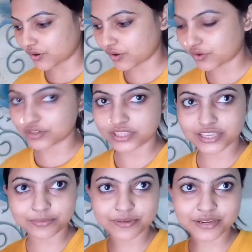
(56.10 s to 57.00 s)
और
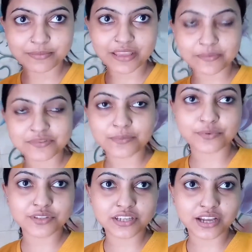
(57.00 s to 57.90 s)
एक मिनट में आप
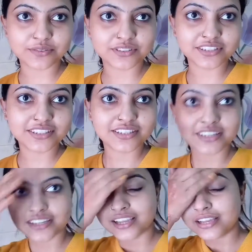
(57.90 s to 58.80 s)
सबको दिखाऊंगी
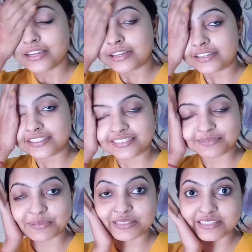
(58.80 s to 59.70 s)

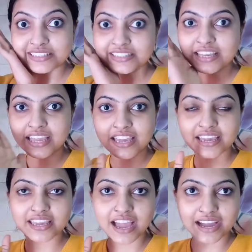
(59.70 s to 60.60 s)
मछली आया
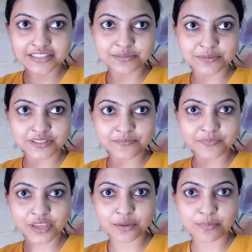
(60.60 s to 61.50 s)
है आज भी
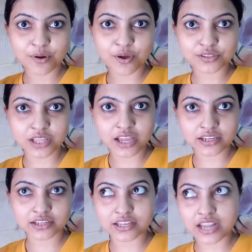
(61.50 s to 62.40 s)
एक ब्लॉग था
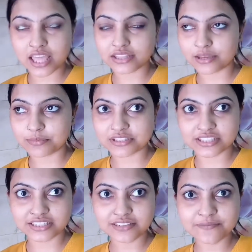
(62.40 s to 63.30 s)
कल आया था
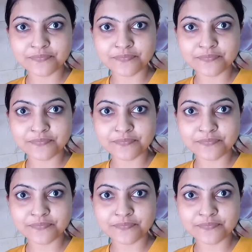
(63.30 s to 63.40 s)
मछली